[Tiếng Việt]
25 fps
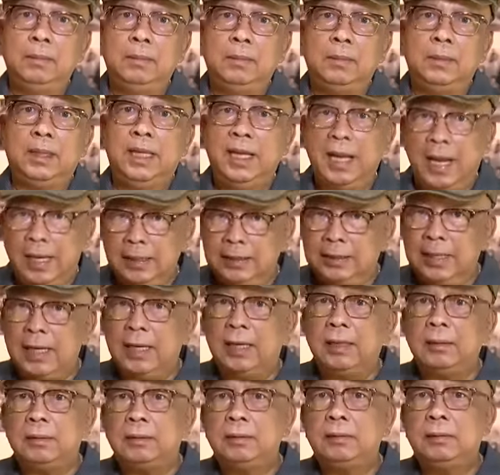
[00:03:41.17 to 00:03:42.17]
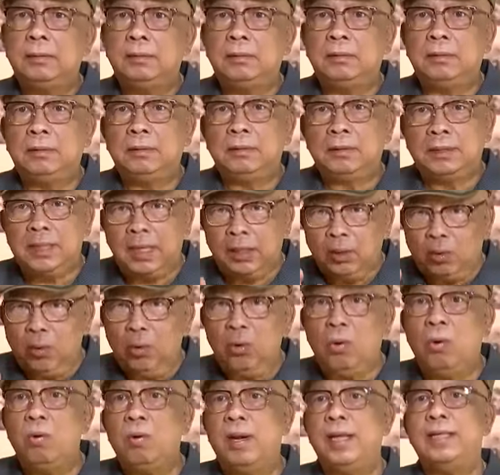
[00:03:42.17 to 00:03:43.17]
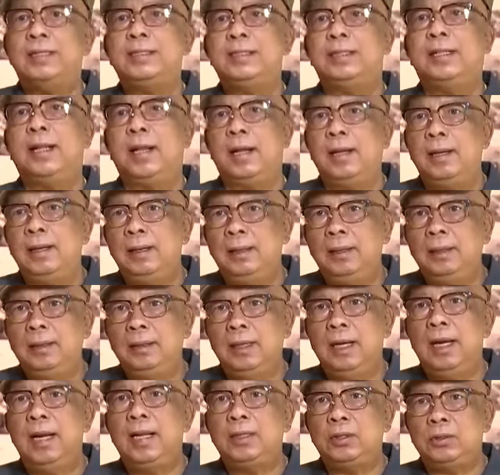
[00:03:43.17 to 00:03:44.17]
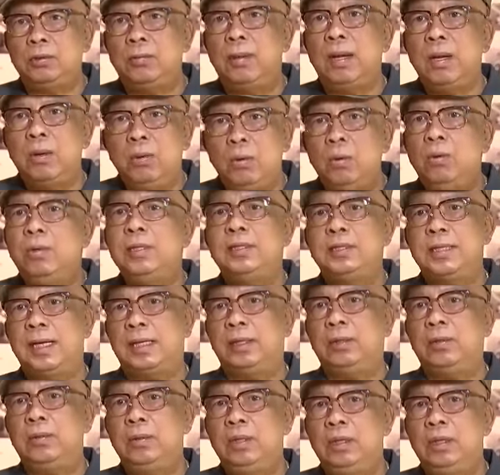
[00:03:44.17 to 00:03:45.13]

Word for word: thì anh sẽ trận cuối cùng anh sẽ thắng đấy là chú ba luôn luôn dạy tôi như